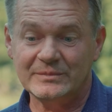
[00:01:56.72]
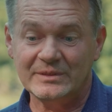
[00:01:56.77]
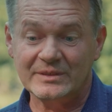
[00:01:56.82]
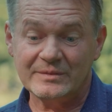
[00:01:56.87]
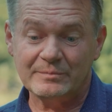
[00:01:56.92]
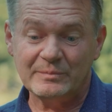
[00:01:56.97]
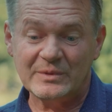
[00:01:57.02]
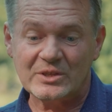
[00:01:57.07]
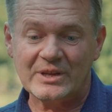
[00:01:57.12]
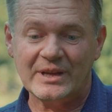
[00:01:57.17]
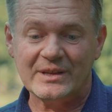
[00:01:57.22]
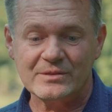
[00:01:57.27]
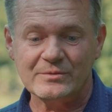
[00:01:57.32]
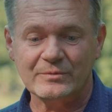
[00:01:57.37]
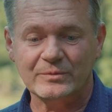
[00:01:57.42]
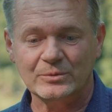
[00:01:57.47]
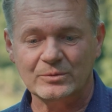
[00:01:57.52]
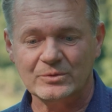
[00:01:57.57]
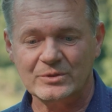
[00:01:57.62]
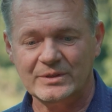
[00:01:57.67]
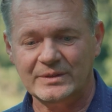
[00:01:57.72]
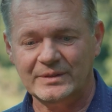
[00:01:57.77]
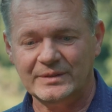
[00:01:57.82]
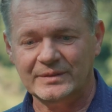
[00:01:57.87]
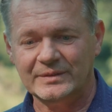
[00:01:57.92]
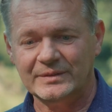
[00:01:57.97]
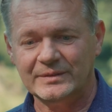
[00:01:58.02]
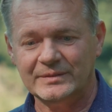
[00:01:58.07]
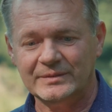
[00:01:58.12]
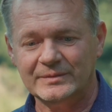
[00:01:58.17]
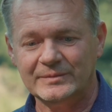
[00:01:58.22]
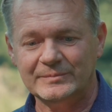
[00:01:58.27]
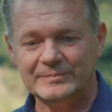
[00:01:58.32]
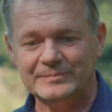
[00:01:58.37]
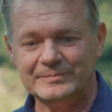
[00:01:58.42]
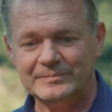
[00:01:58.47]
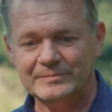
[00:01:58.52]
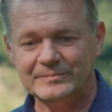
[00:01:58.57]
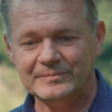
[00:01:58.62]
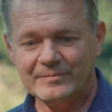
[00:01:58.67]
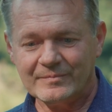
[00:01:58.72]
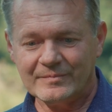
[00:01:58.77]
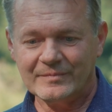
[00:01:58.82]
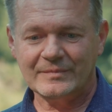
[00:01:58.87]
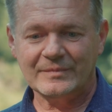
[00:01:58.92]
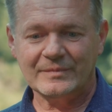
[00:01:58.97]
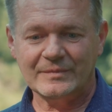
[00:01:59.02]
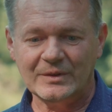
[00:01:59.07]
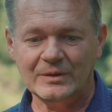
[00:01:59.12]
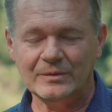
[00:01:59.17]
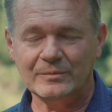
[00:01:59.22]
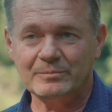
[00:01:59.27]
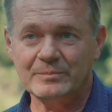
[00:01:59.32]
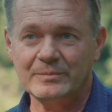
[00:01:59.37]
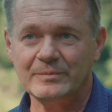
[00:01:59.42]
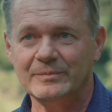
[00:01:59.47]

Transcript: tych mieszkańców, którzy no,